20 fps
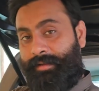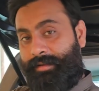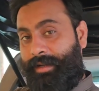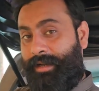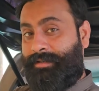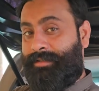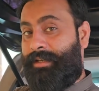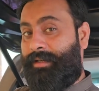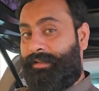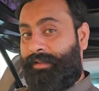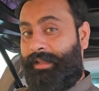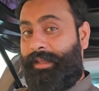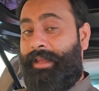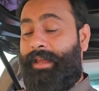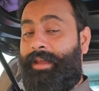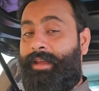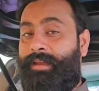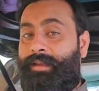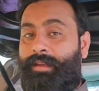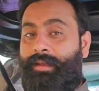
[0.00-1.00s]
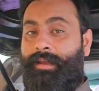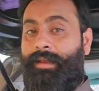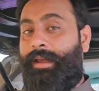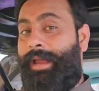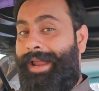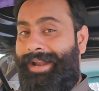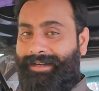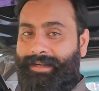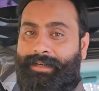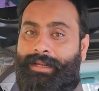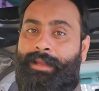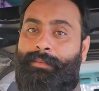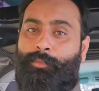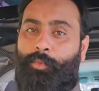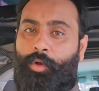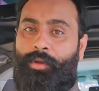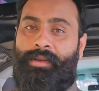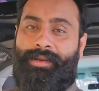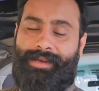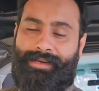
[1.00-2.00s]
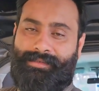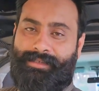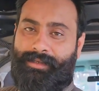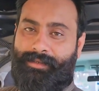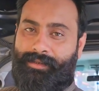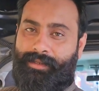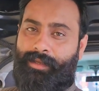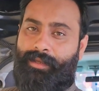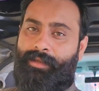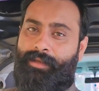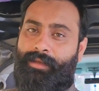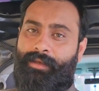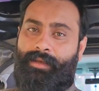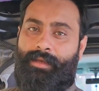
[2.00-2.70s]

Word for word: रख सकते हैं एट टाइम दो नहीं रख सकते